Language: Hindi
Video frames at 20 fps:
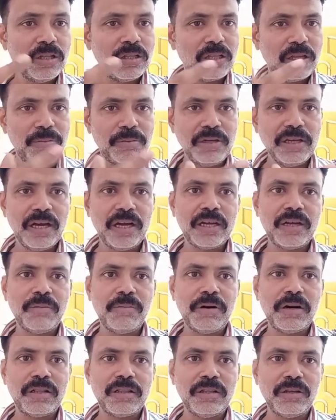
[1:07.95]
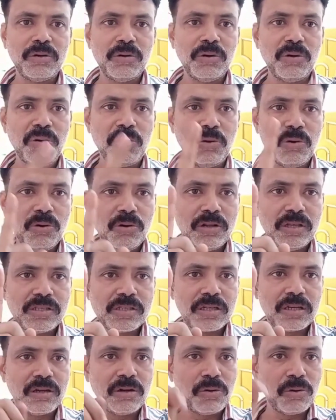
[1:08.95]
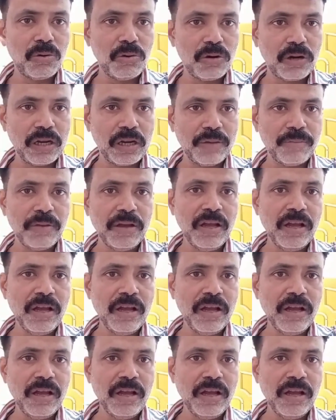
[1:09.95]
तभी आगे बढ़ते हो नो रिस्क नो गेम